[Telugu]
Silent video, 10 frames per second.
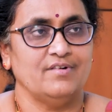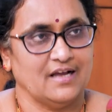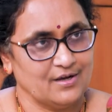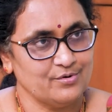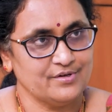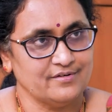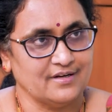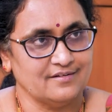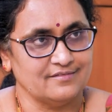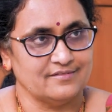వీళ్ళ ఆరోగ్యం
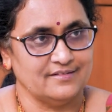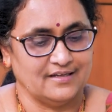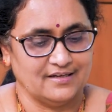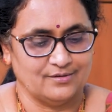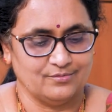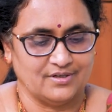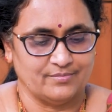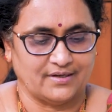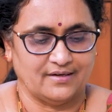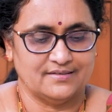ఎలా ఉంటుంది అని అనుకున్నాం
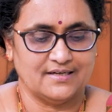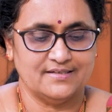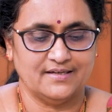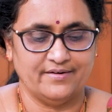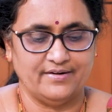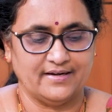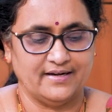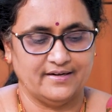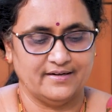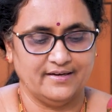అవి సహజంగా వీళ్ళకి
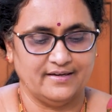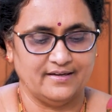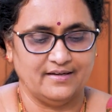ఏంటంటే